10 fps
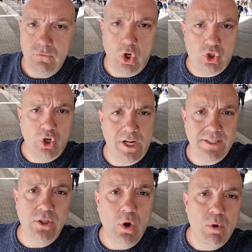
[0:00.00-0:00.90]
dos horas
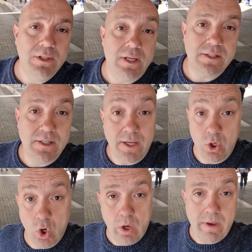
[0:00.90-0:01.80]
dando vueltas y
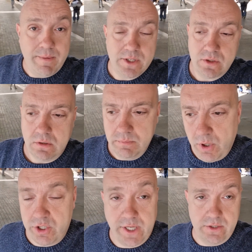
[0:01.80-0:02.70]
no lo había visto.
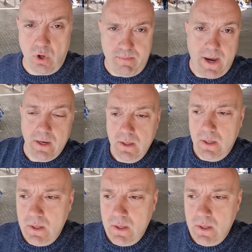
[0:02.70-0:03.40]
Pero es que es normal.